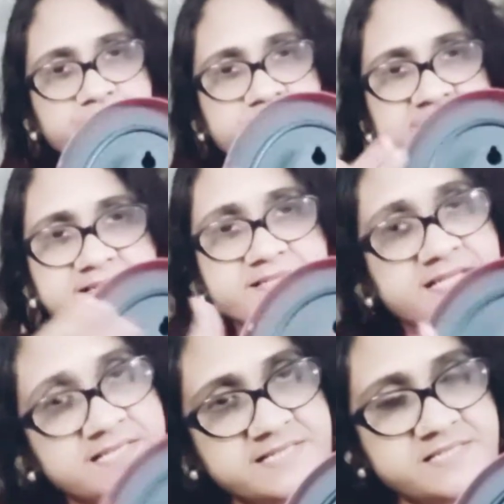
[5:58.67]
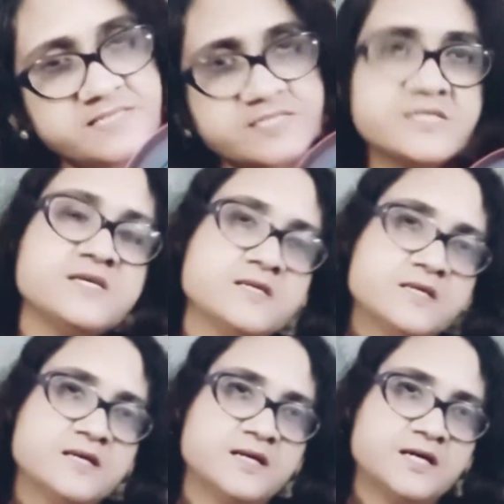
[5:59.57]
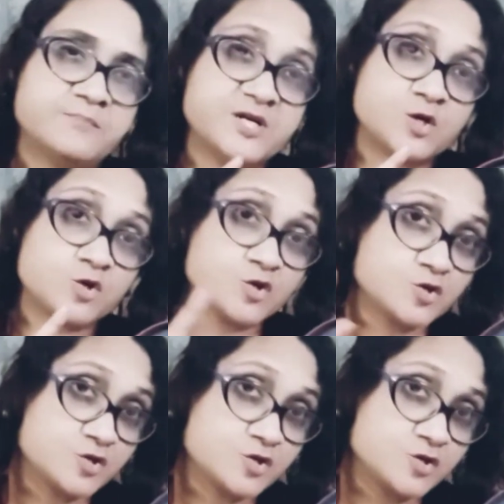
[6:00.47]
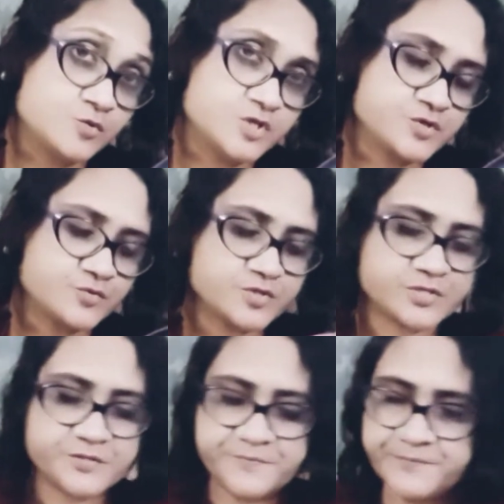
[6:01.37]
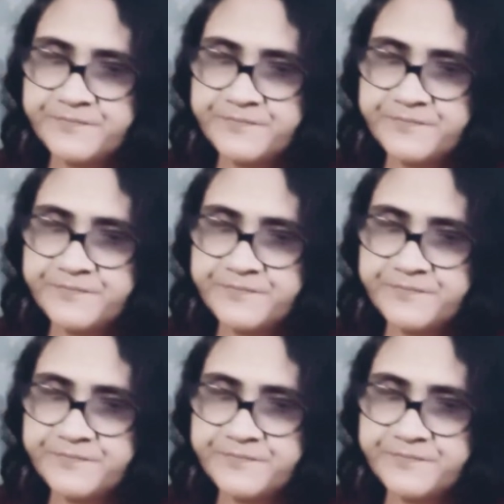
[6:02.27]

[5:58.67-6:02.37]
ব্যাটারি লাগিয়ে দিয়েছি আবার টক টক টক টক করে চলছে